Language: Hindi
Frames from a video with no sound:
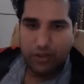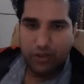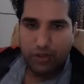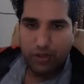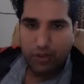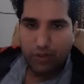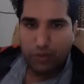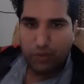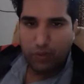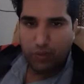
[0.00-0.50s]

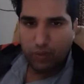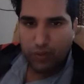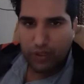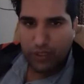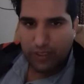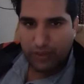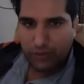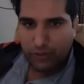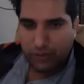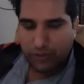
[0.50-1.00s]
लोगों
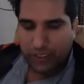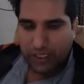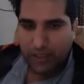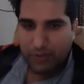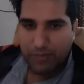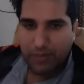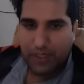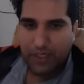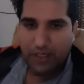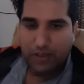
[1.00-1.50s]
का जो
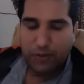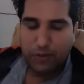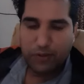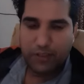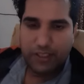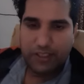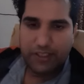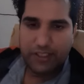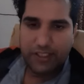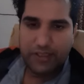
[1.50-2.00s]
जानमाल है वो
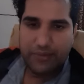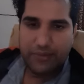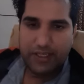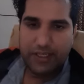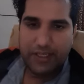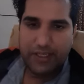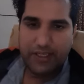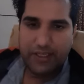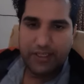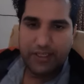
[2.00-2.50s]
खतरे में
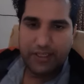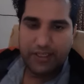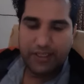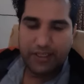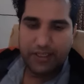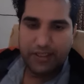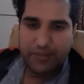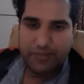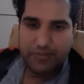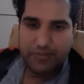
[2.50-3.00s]
रहने लगा